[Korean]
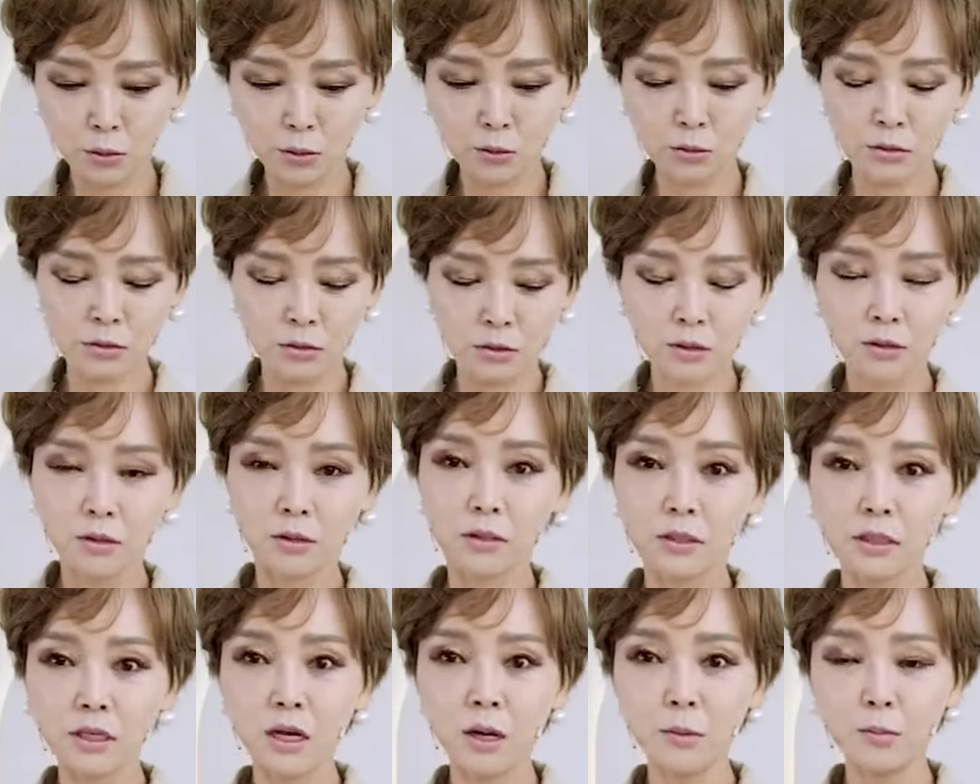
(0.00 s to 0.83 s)
이런
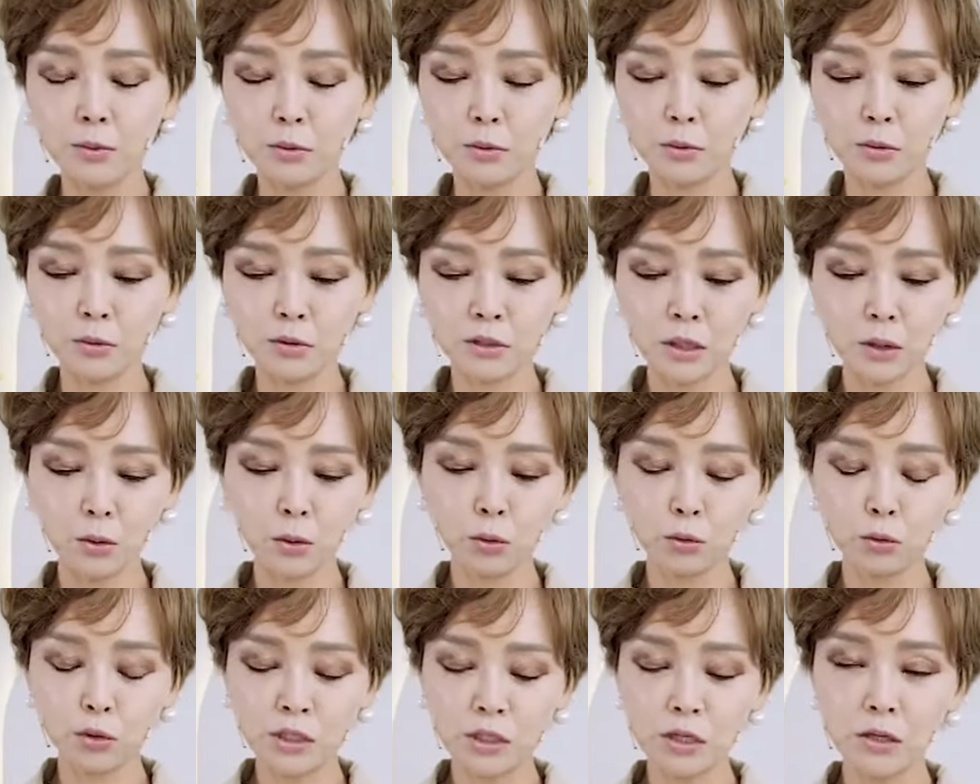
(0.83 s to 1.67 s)
스카프로 제가
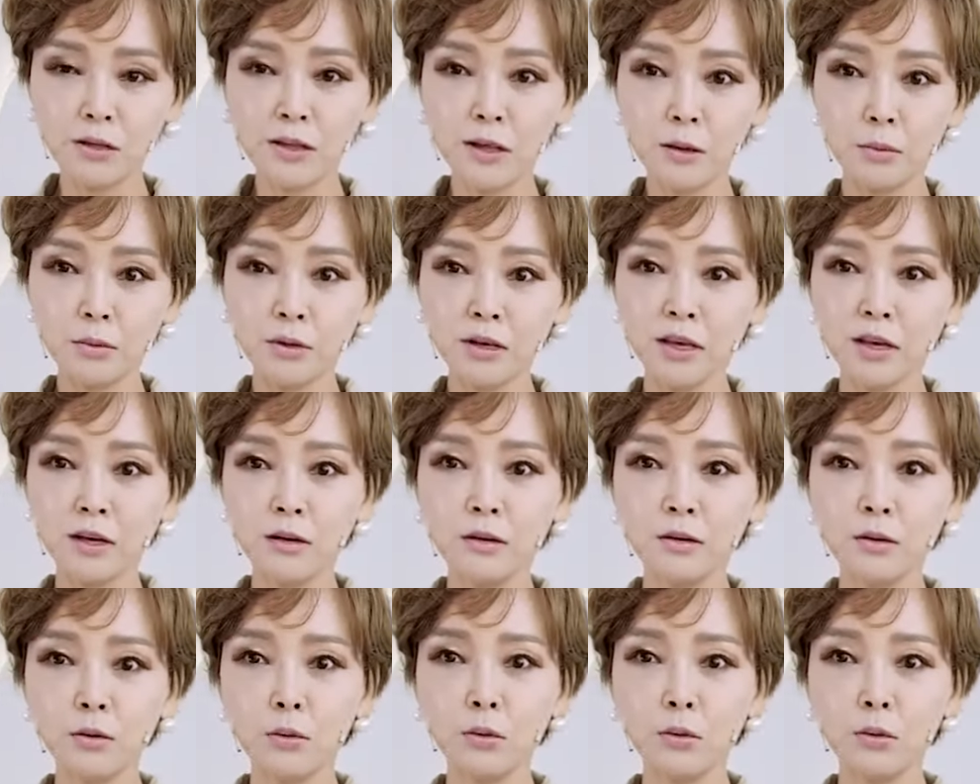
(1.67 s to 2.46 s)
이것도 시연해 볼게요.